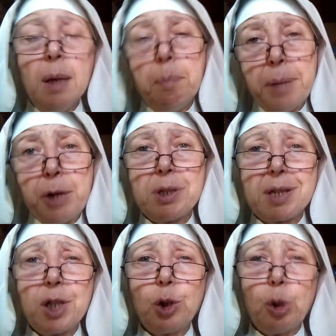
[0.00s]
pero
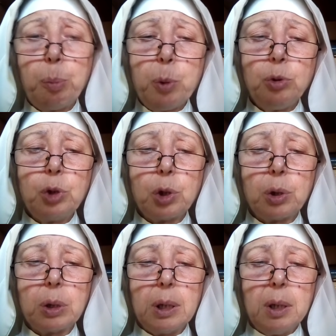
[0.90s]
hasta cierto punto,
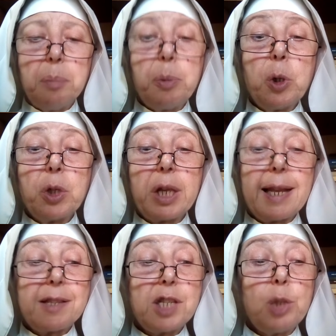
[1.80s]
porque
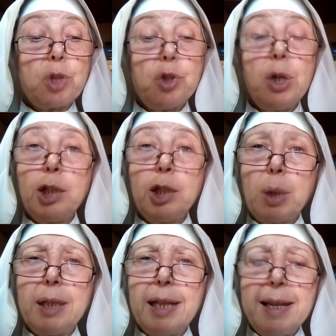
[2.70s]
la situación
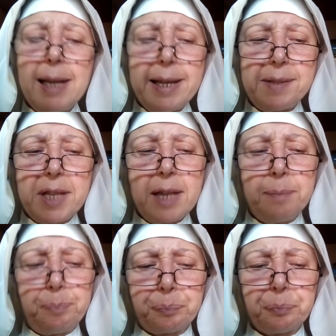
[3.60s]
actual de la iglesia
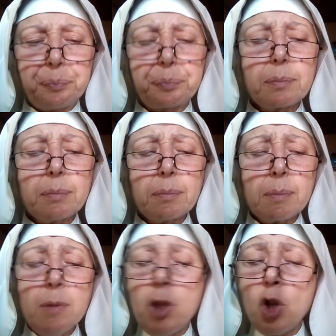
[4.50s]

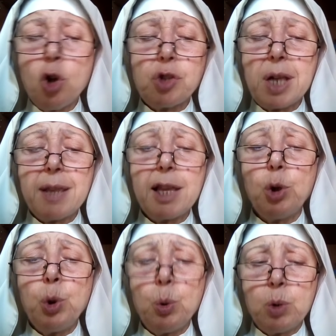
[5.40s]
no se ha
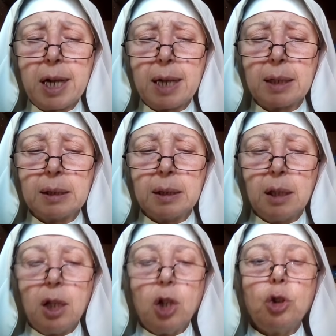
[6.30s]
dado nunca.
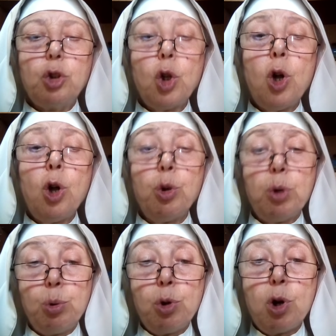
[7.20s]
Todo
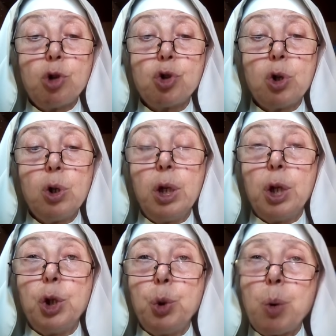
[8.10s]
es dudoso
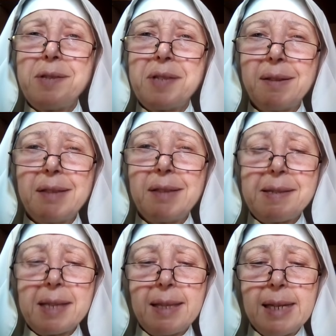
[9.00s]
no hay
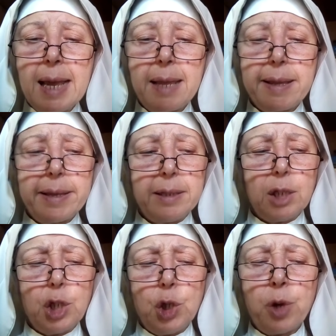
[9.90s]
certeza de nada,
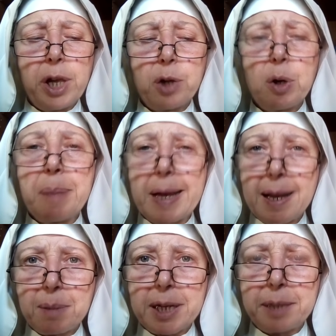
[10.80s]
no es
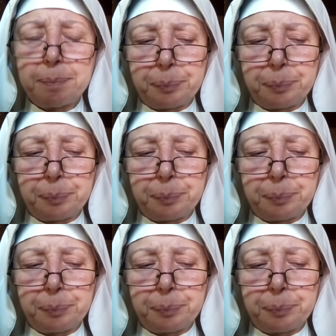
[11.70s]
comparable.